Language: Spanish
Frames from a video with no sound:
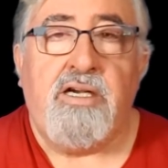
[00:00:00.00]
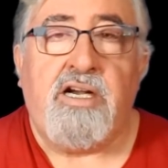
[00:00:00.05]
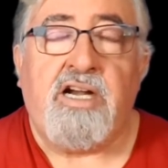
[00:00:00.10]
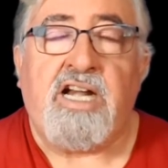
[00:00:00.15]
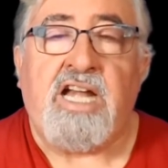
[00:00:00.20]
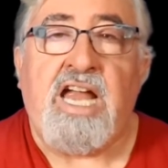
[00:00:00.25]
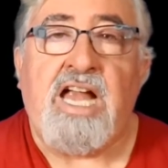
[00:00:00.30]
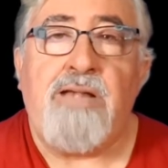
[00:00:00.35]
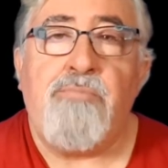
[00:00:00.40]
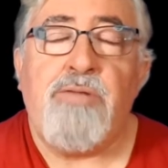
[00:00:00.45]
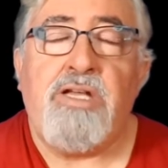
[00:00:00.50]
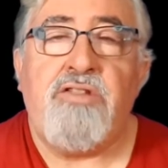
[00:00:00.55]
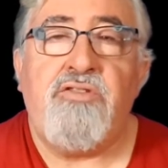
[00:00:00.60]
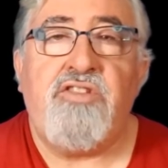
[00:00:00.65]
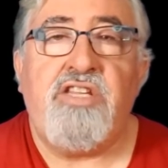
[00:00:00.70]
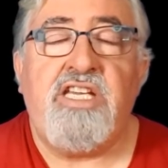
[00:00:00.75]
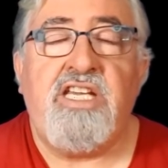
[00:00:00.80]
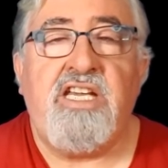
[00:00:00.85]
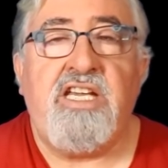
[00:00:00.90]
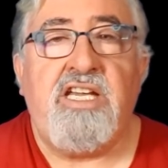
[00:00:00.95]

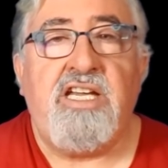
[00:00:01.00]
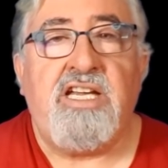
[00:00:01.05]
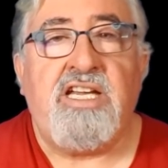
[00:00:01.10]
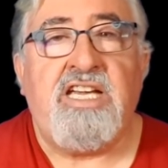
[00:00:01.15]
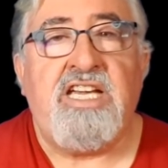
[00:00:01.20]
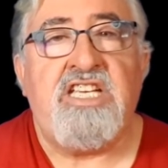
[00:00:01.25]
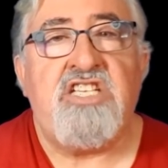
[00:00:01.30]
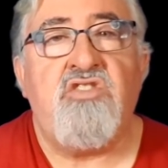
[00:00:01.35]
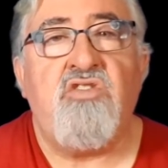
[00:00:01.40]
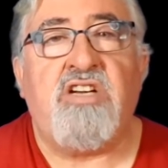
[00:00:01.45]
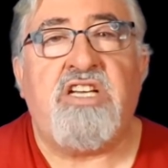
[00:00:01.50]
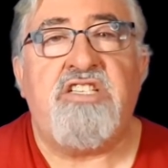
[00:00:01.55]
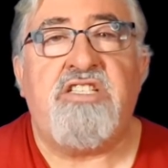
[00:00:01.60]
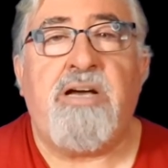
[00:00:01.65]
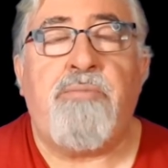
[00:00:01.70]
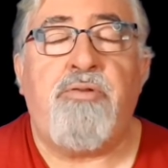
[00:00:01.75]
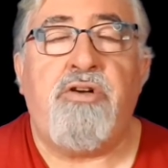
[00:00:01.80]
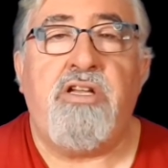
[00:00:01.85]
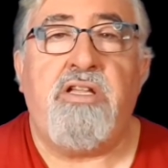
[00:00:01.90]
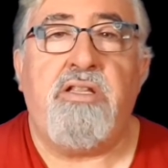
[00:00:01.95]
¿Realmente qué es lo que
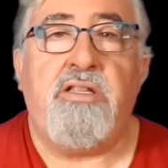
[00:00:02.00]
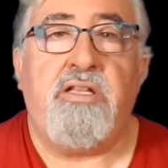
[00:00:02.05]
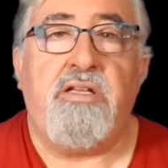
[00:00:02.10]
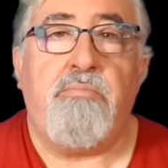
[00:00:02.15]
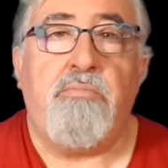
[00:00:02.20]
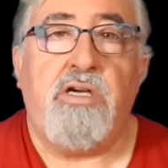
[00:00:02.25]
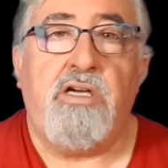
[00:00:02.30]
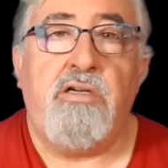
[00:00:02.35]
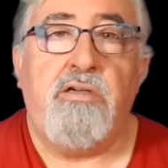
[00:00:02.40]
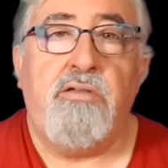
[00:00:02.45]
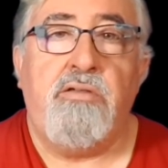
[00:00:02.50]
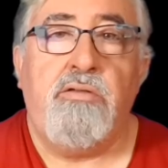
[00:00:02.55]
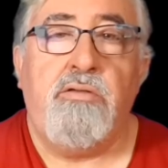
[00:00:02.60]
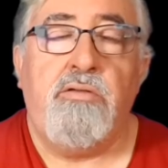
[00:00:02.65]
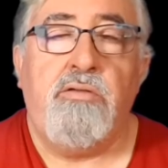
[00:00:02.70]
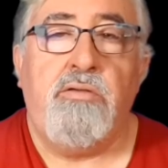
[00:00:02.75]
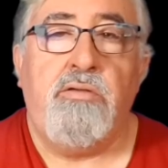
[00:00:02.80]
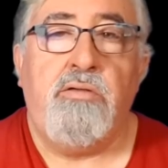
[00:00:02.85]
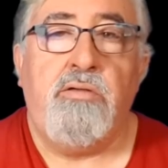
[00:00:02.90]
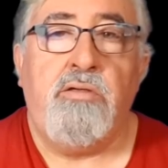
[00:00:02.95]
está por encima?
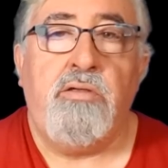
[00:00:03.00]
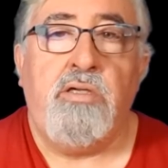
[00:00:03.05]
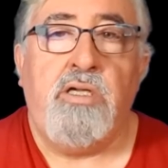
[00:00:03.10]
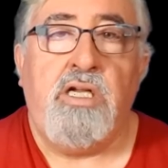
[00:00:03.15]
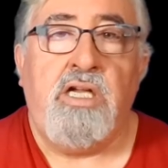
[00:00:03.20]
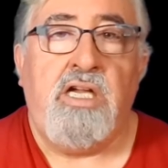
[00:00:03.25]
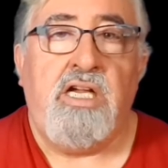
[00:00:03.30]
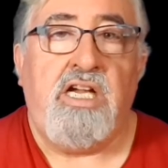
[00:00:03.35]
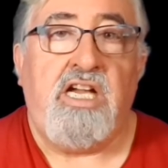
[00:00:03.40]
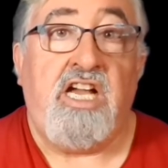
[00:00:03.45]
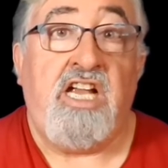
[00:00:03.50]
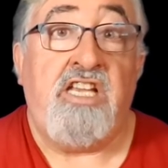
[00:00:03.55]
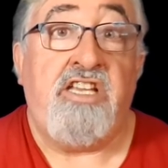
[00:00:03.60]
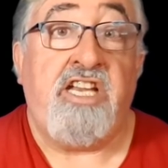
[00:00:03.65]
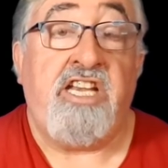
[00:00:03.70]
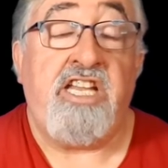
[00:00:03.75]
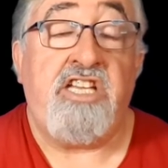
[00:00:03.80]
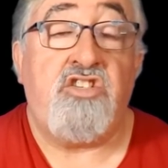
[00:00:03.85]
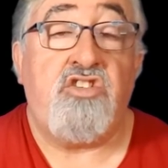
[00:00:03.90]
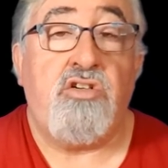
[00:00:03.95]
el
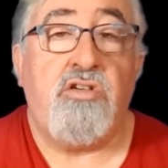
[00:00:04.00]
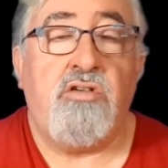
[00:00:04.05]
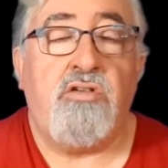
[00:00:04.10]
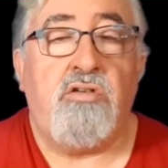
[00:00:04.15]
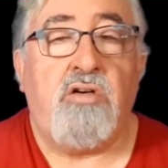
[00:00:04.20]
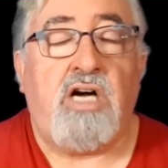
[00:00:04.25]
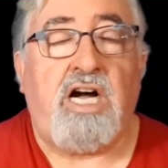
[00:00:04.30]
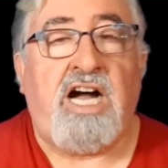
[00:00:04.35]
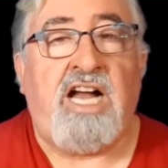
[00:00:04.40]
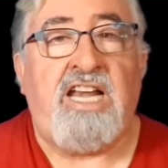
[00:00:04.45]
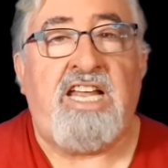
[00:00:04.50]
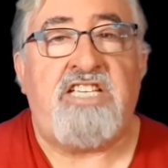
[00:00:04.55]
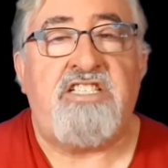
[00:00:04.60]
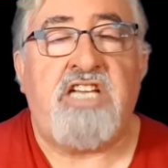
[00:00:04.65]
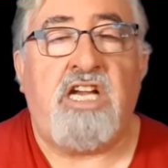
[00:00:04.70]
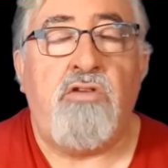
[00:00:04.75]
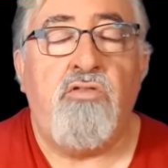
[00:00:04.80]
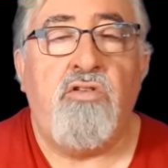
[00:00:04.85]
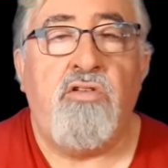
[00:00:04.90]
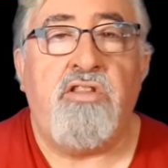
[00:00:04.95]
derecho a la
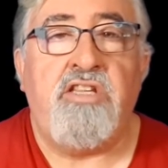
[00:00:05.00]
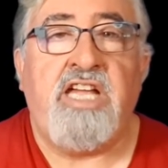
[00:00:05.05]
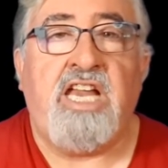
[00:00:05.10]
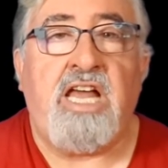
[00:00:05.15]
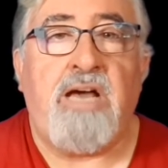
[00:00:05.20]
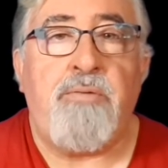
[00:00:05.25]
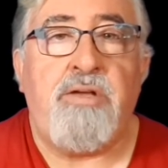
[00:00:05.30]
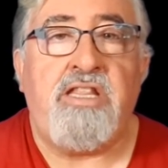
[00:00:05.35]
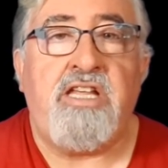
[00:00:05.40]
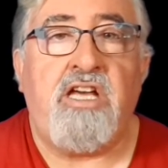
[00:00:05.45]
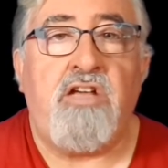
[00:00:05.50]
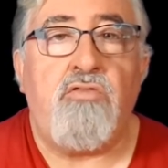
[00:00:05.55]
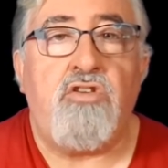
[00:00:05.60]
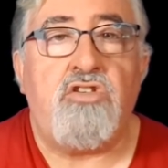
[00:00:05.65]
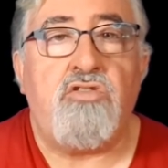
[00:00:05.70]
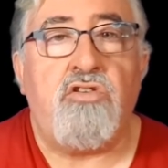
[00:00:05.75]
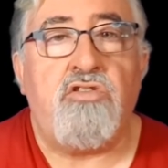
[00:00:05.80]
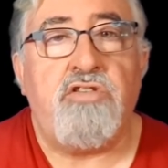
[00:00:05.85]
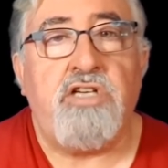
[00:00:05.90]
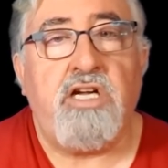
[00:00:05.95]
salud y a la vida de
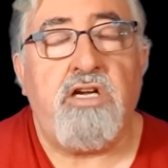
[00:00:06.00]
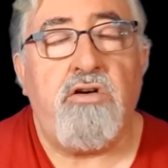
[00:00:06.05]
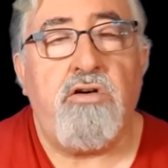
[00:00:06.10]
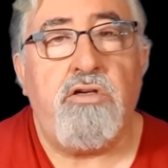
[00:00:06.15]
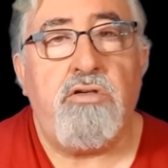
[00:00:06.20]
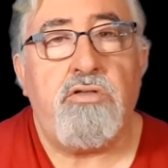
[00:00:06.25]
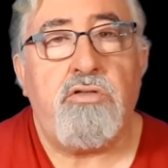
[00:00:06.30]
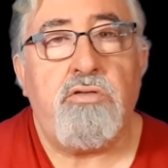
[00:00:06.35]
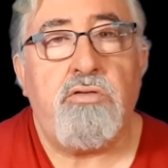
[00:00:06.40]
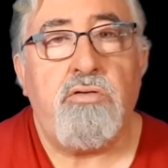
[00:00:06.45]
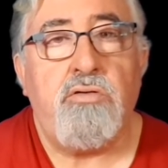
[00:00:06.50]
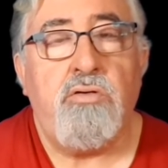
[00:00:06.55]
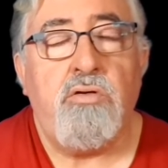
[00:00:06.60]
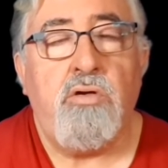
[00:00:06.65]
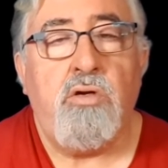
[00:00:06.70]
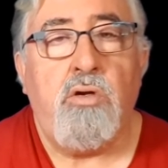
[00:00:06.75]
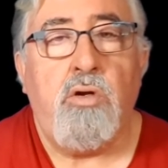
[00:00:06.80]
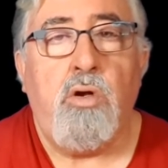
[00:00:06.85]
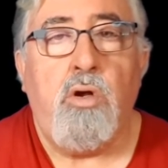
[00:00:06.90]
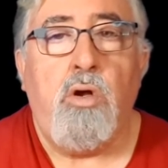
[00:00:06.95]
nuestros hijos
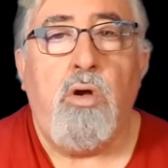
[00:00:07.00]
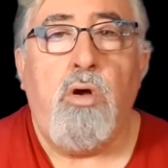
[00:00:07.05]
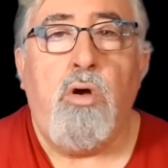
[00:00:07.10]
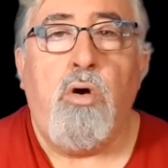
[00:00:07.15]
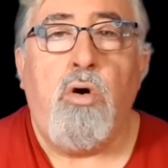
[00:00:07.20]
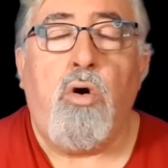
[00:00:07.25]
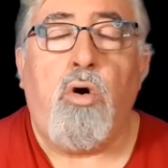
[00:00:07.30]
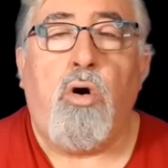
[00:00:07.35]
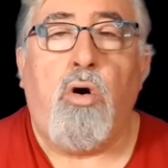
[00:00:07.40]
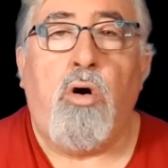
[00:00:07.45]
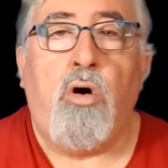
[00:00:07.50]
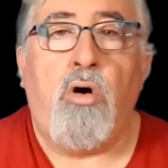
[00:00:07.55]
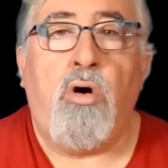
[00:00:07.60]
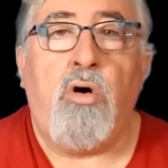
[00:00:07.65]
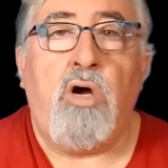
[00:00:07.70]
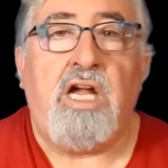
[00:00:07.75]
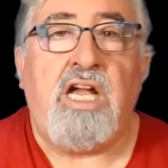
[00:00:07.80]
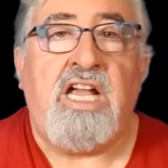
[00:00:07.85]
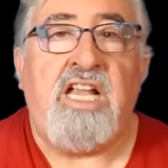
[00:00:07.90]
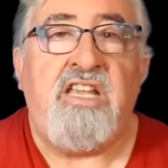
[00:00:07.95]

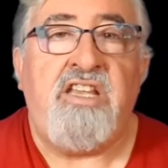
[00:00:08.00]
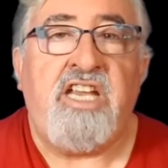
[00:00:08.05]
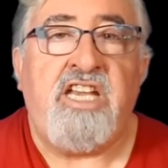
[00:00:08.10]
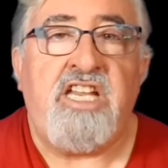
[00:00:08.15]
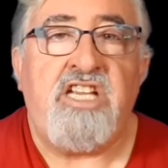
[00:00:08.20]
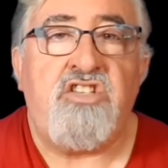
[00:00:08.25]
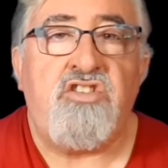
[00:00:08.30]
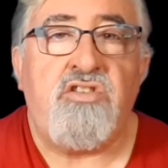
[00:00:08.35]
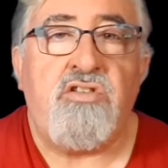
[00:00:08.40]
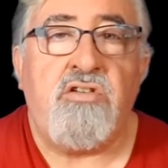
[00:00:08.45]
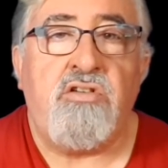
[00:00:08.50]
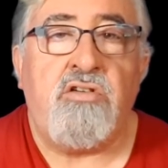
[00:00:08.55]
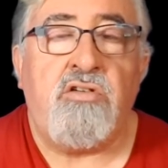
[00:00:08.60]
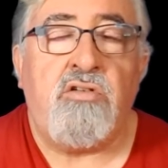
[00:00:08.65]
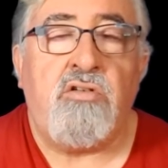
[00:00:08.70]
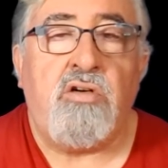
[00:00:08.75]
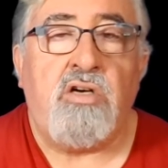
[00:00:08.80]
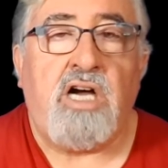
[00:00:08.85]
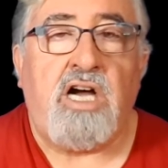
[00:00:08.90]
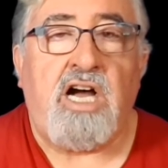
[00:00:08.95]
o el
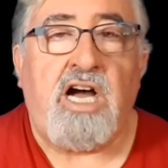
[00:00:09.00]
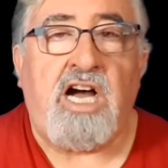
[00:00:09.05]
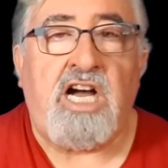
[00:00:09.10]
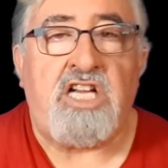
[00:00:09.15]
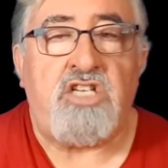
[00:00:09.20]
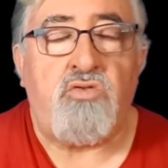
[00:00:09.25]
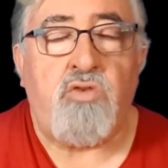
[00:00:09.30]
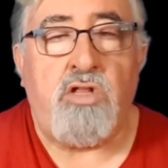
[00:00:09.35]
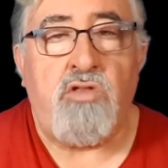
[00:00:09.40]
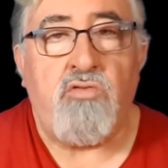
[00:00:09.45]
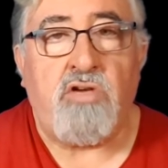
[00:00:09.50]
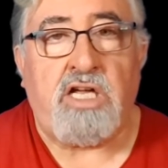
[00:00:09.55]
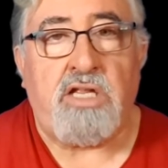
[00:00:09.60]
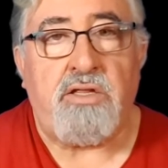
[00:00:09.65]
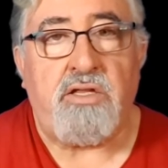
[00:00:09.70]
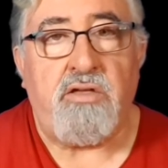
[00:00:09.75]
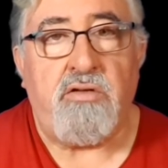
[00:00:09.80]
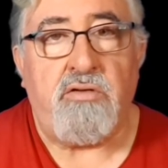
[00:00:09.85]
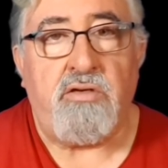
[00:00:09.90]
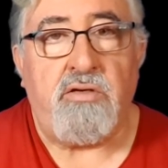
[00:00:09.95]
derecho a su
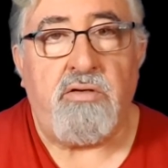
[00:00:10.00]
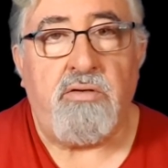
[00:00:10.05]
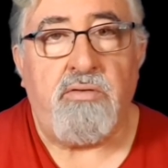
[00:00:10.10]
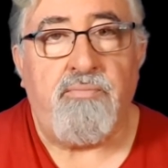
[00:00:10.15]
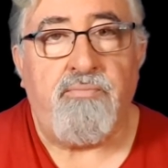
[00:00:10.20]
educación.